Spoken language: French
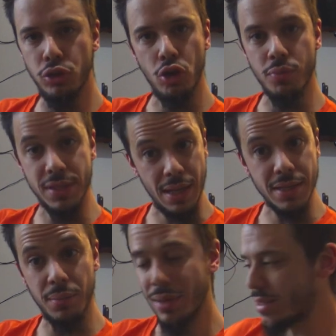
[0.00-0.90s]
le petit
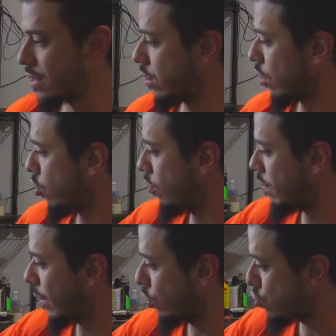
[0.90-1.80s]
caisse en plastique qu'on met
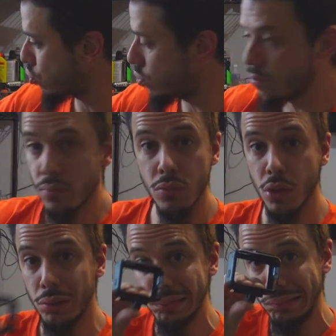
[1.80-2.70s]
par-dessus.
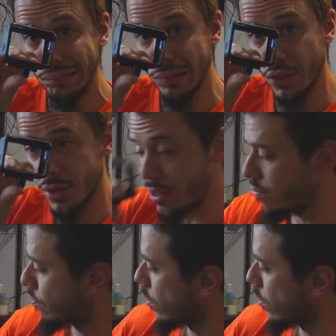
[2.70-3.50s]
Ça ici.